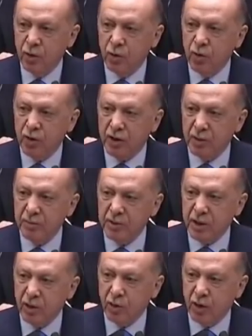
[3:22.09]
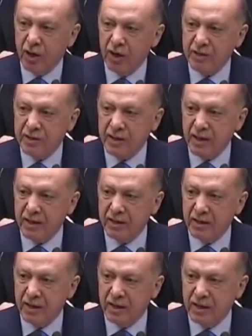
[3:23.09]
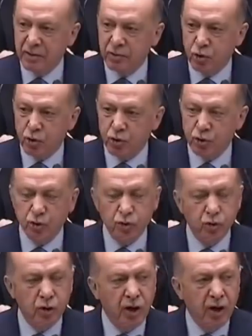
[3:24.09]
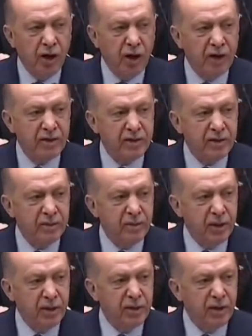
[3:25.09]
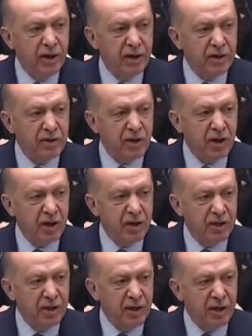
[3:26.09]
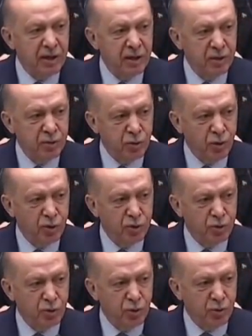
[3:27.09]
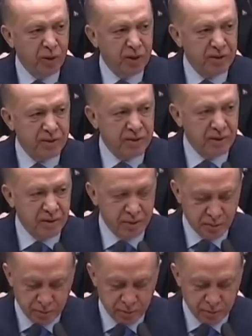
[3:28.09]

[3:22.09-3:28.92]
ülkemize yönelik saldırıların dozunu artırmanın aracı haline dönüştürülmek istendi.